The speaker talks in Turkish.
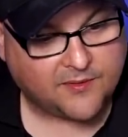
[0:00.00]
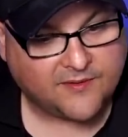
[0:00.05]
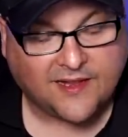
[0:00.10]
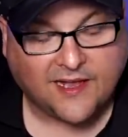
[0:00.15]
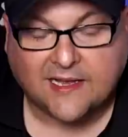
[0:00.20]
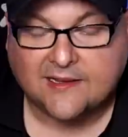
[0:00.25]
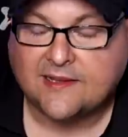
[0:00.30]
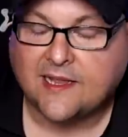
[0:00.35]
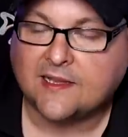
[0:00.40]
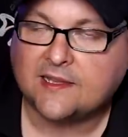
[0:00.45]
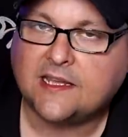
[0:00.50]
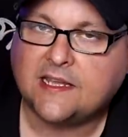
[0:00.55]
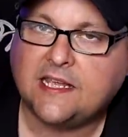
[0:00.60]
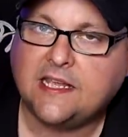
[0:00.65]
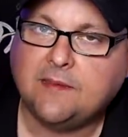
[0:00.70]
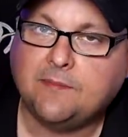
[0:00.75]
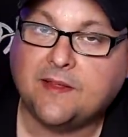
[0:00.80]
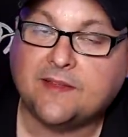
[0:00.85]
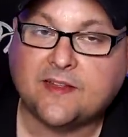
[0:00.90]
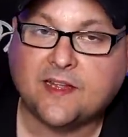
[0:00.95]
Zaten
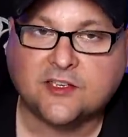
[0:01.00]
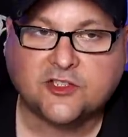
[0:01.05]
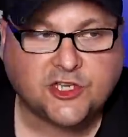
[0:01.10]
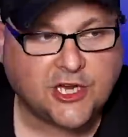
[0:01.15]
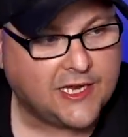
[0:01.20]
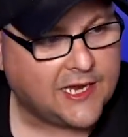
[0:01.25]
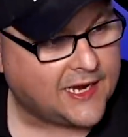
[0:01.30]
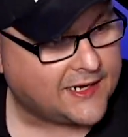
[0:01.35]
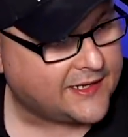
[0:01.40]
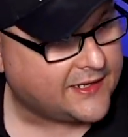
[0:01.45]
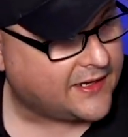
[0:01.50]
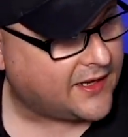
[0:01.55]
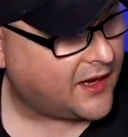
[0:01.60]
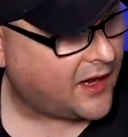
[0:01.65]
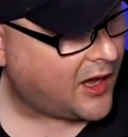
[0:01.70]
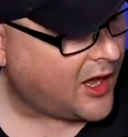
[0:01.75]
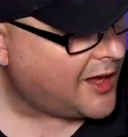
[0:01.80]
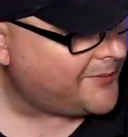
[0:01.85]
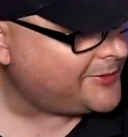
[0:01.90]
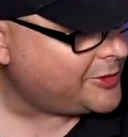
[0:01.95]
ki mesela şeylerde de
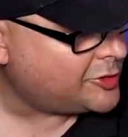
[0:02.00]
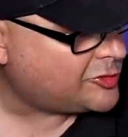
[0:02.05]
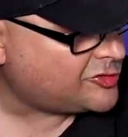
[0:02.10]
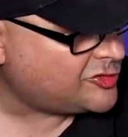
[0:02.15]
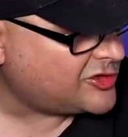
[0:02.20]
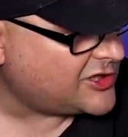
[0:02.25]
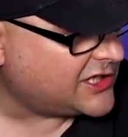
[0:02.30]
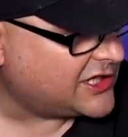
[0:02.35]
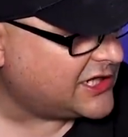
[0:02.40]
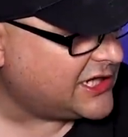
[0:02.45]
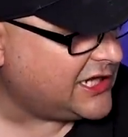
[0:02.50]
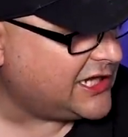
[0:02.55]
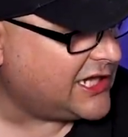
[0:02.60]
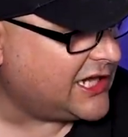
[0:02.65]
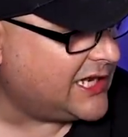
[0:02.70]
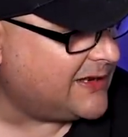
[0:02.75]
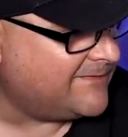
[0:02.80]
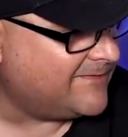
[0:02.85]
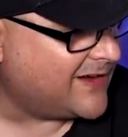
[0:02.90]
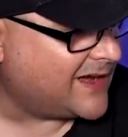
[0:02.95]
abi diyorsun ki
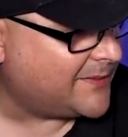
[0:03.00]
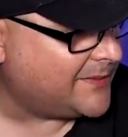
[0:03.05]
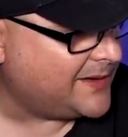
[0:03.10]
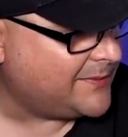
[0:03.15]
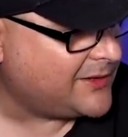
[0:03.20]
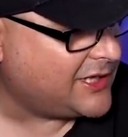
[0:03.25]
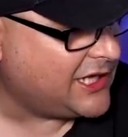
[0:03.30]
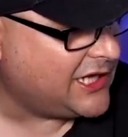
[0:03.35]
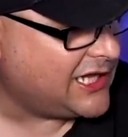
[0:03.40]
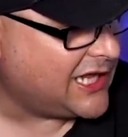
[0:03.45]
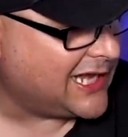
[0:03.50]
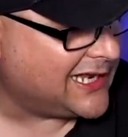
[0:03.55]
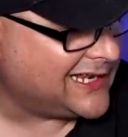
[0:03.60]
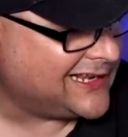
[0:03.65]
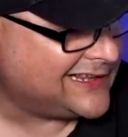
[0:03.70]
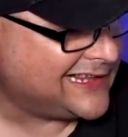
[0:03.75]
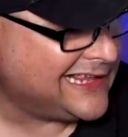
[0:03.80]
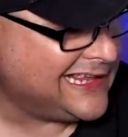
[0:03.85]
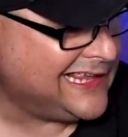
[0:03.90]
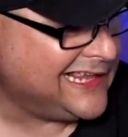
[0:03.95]
keygen'im var benim
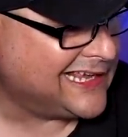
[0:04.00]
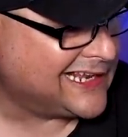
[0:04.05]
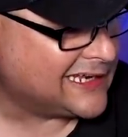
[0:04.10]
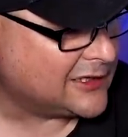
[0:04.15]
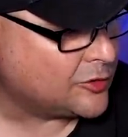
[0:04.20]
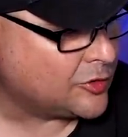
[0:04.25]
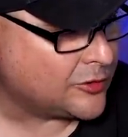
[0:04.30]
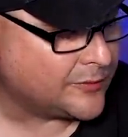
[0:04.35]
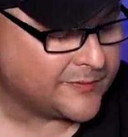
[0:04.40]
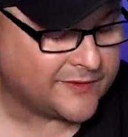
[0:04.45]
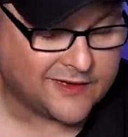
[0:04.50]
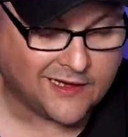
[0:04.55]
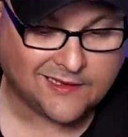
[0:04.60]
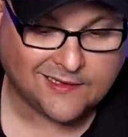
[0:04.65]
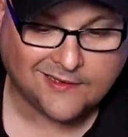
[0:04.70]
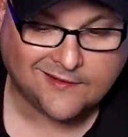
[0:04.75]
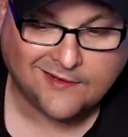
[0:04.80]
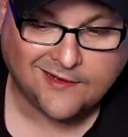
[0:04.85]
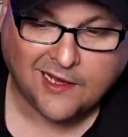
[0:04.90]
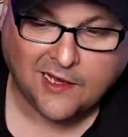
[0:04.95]
keygen'le key yaratıyorum
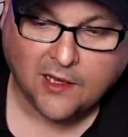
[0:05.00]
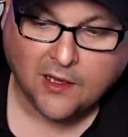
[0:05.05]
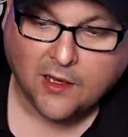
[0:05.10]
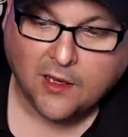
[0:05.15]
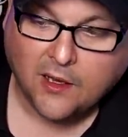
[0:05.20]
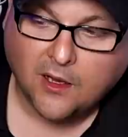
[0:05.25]
sadece.